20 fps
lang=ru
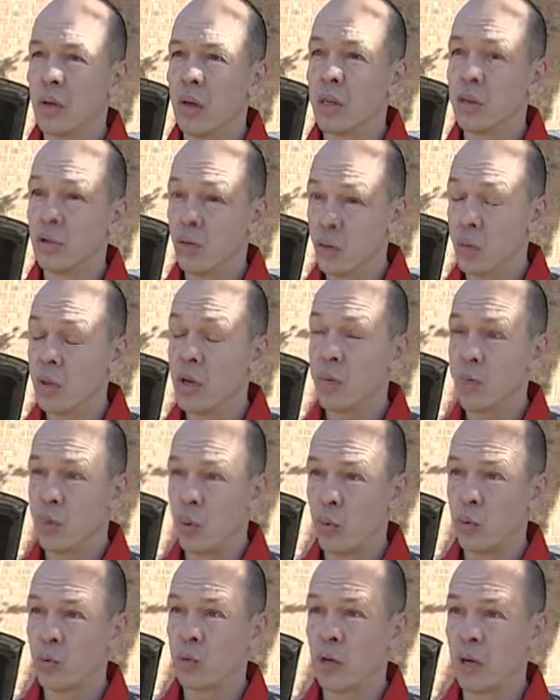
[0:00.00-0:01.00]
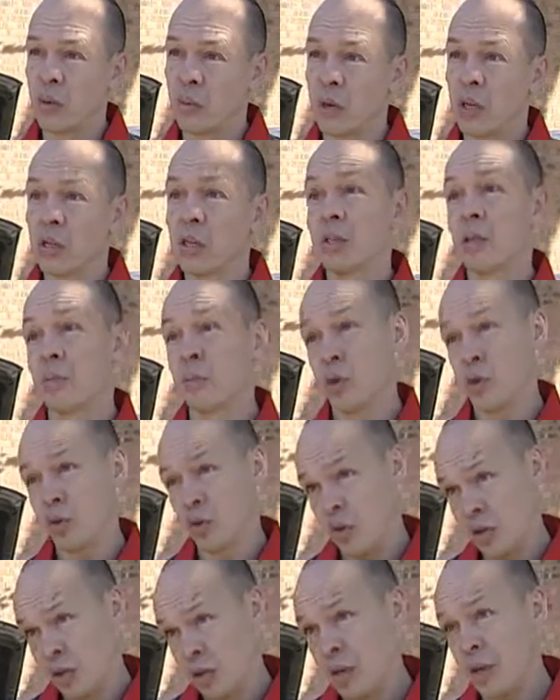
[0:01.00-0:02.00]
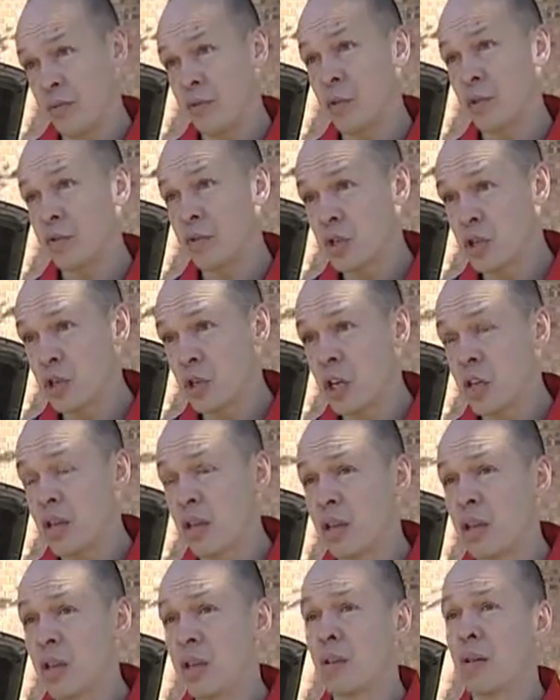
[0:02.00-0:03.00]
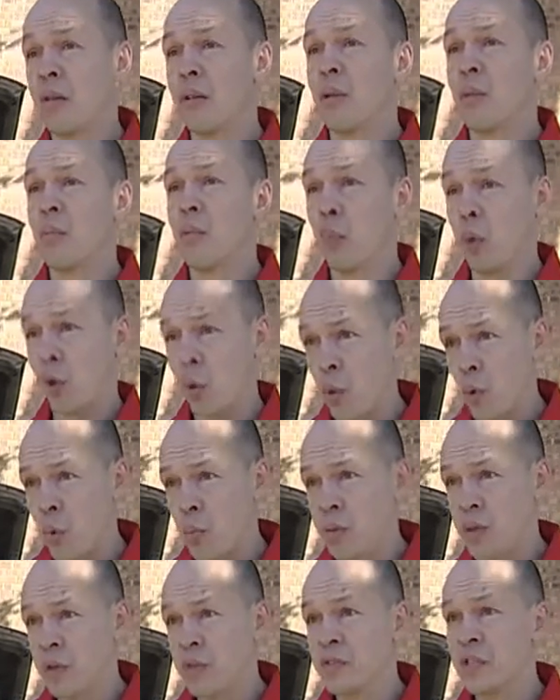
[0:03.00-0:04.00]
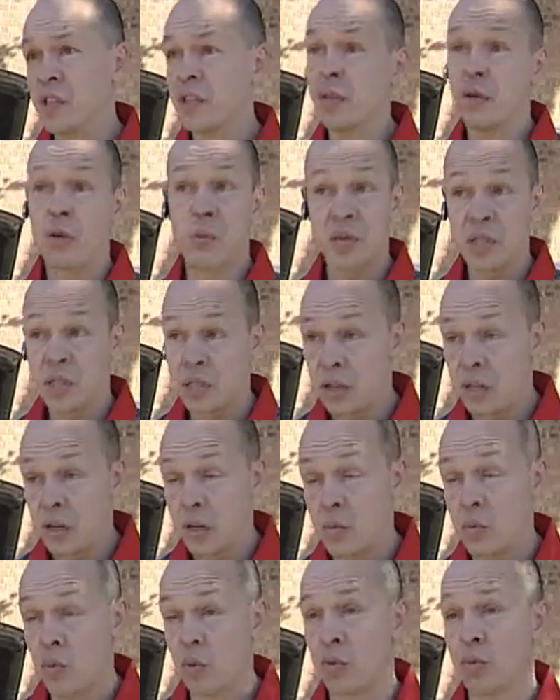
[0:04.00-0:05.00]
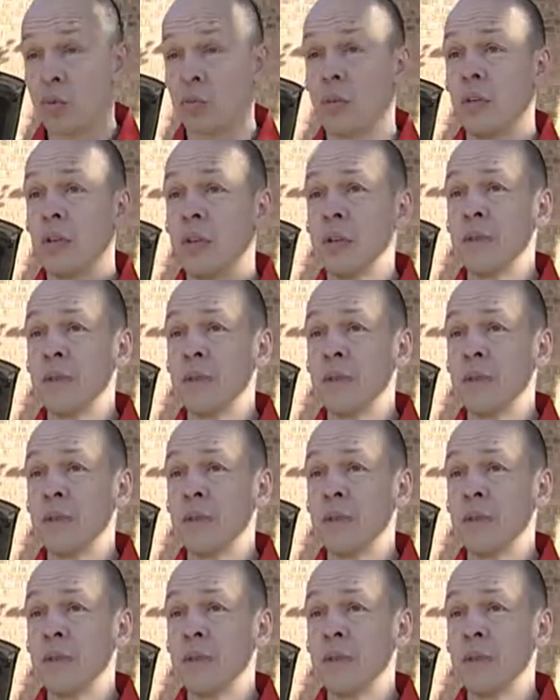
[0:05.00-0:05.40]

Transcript: Особенно по утрам, когда напряженный график движения, пробки, все торопятся на работу.